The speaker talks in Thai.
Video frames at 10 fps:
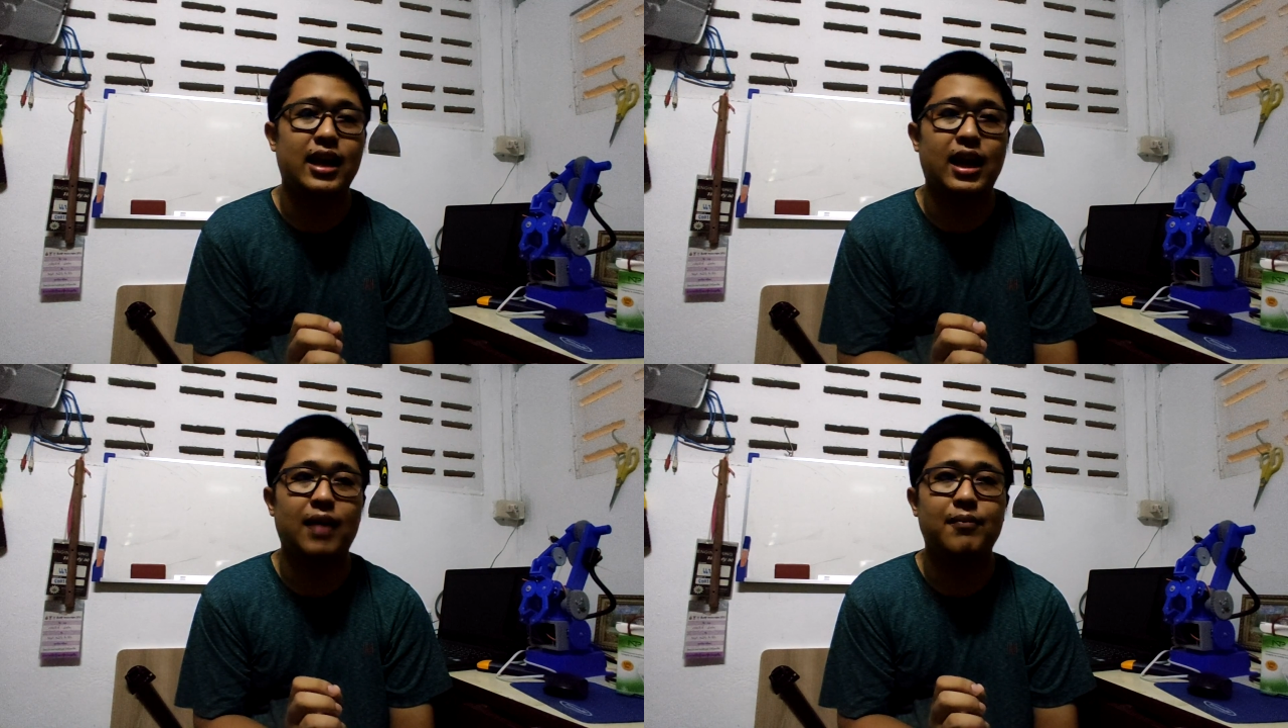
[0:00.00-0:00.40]

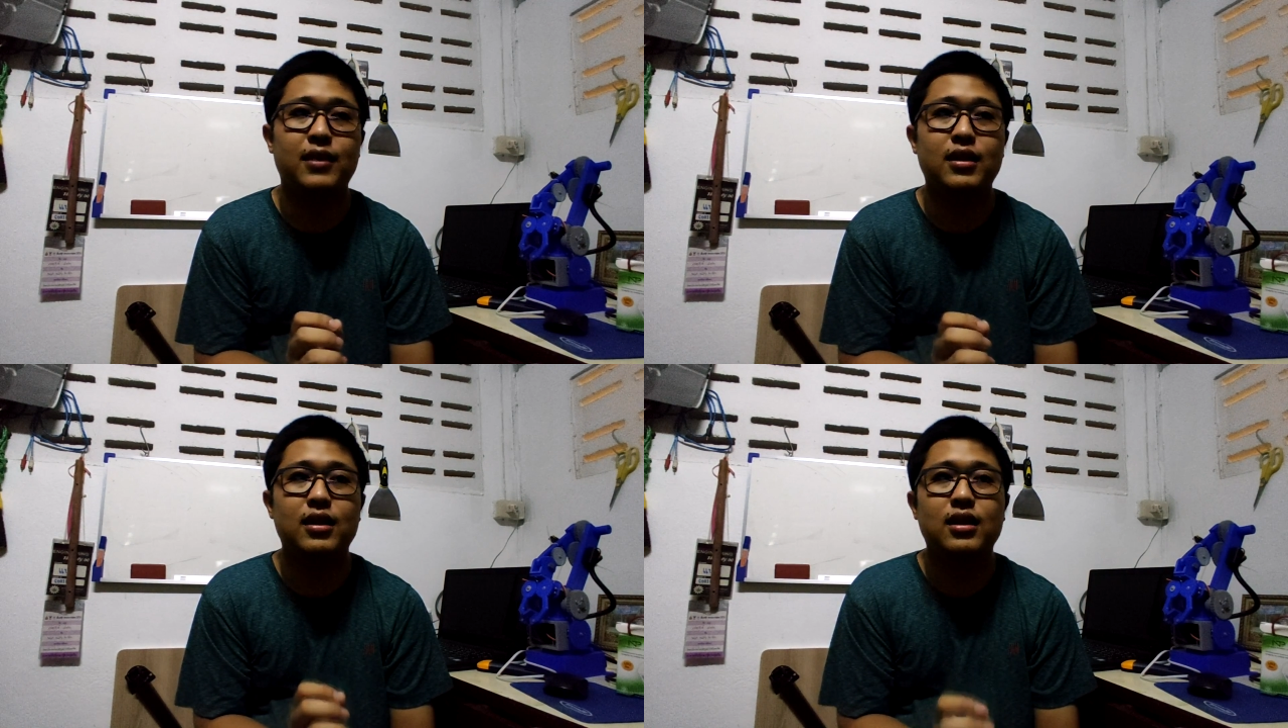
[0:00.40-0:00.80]
นะครับ
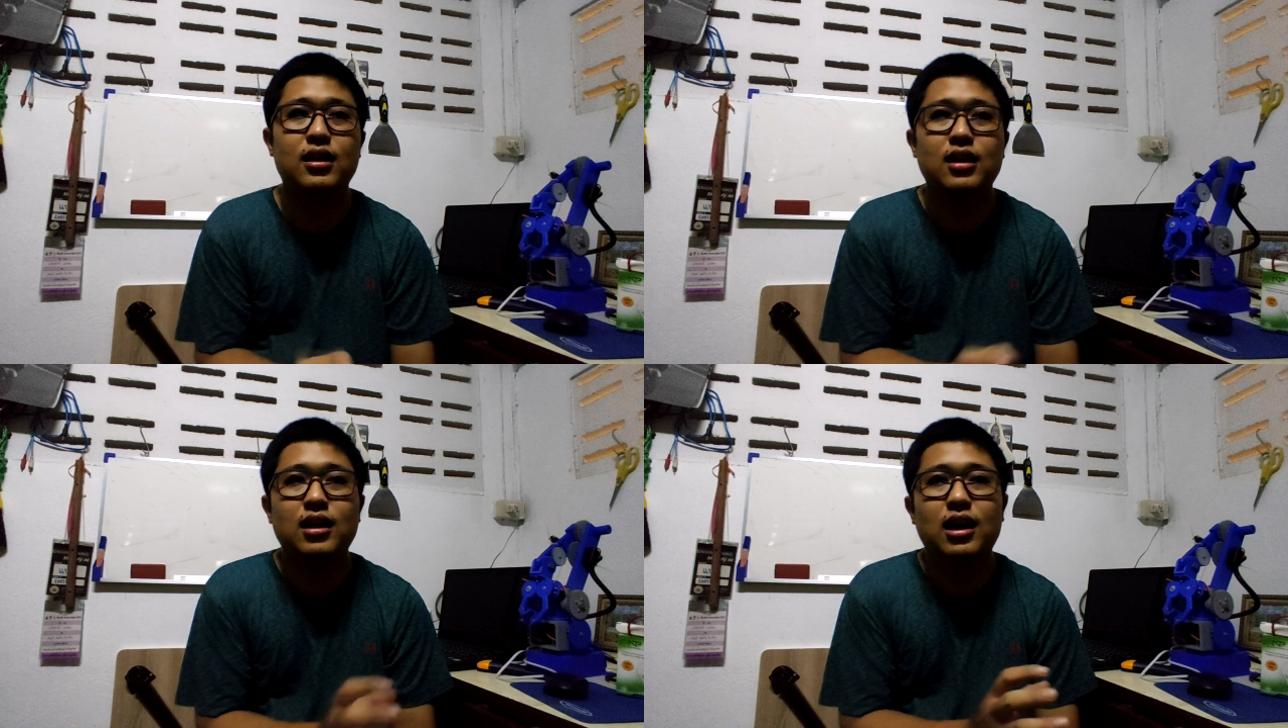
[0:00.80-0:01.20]

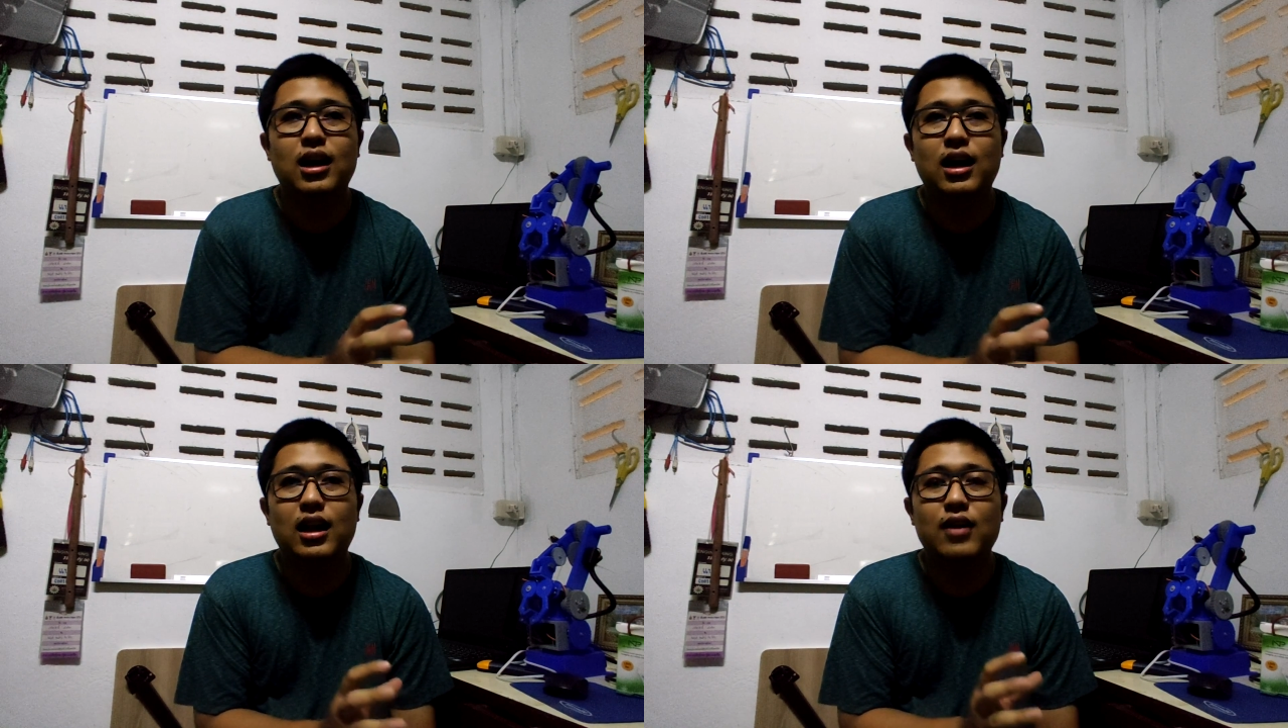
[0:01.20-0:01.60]

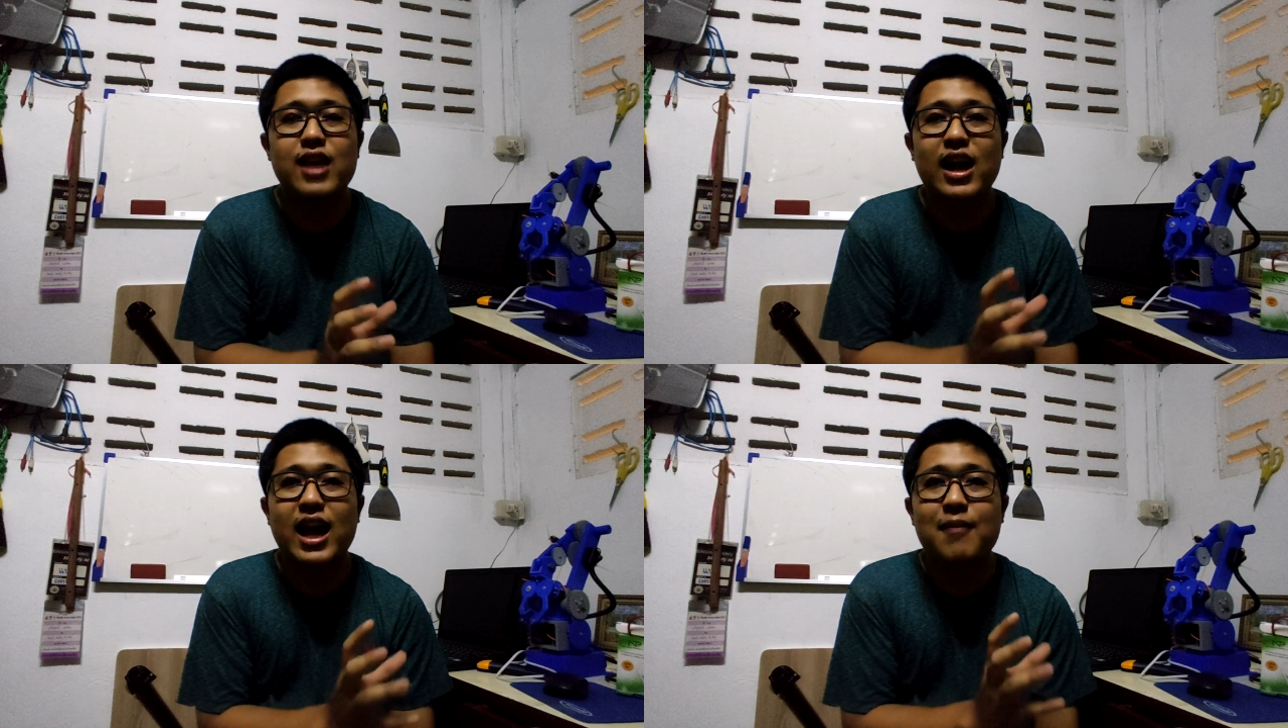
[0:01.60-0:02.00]
เรา
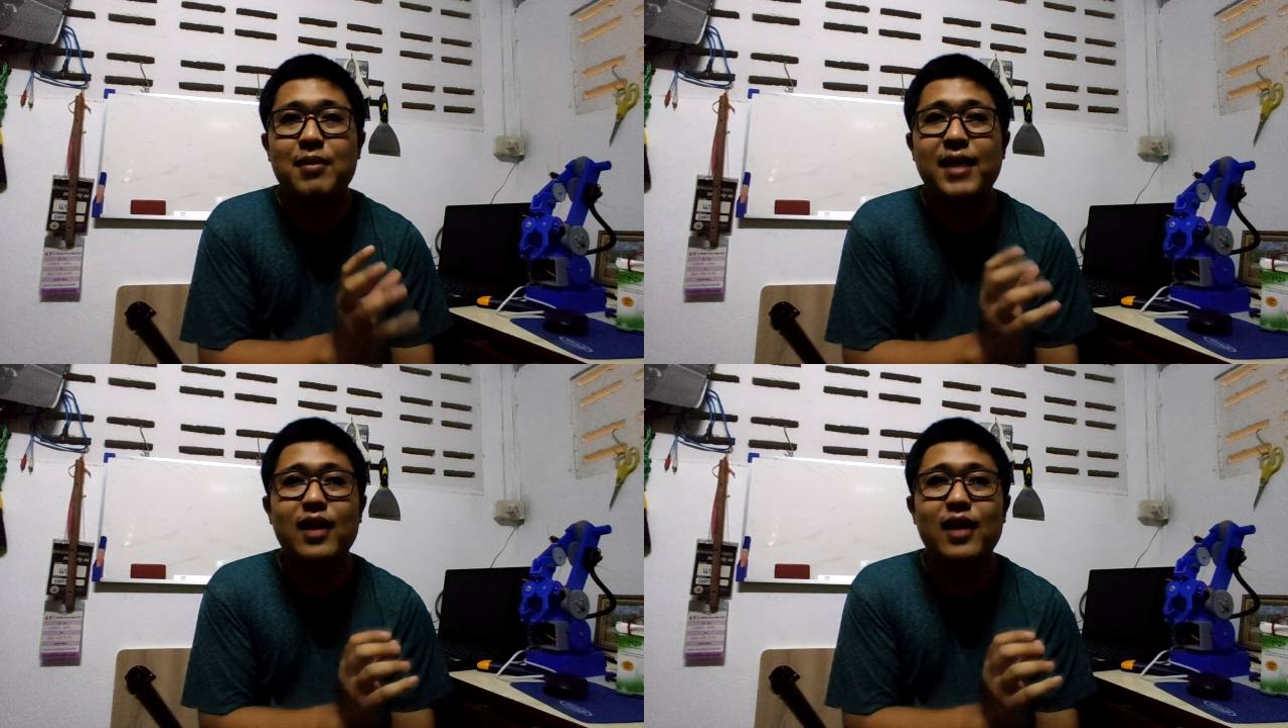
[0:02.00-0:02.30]
อยากได้ประ